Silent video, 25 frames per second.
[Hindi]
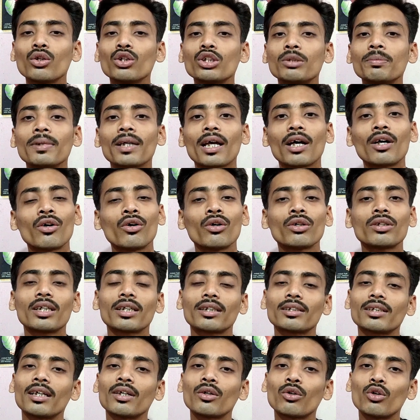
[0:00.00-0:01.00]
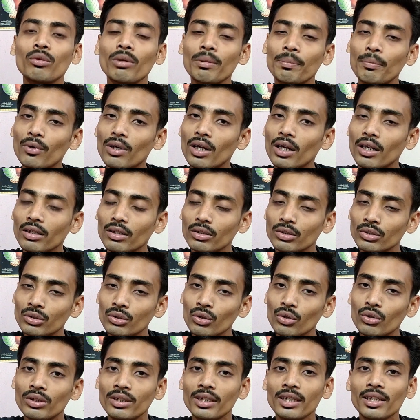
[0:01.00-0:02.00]
तो उसमें क्या हो सकता है कोई भी प्रोडक्ट
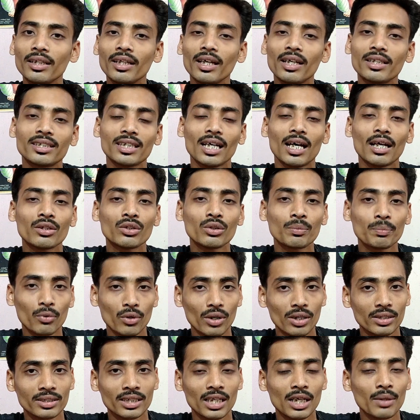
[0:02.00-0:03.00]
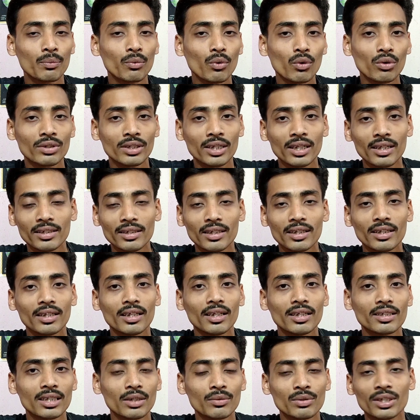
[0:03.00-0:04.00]
दो तीन या चार जो प्रोडक्ट्स है वो ठीक
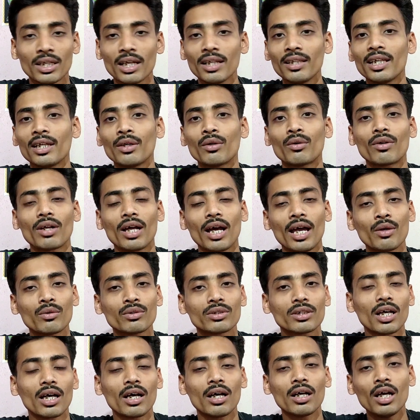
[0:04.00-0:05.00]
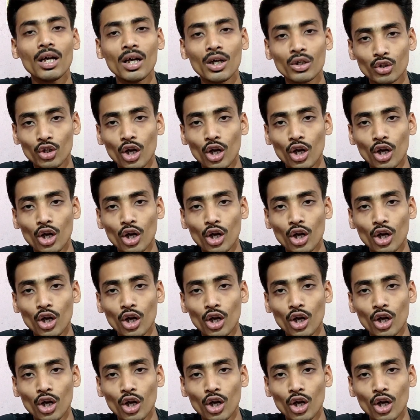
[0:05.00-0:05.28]
तरीके से सेल नहीं हो रहा है उसका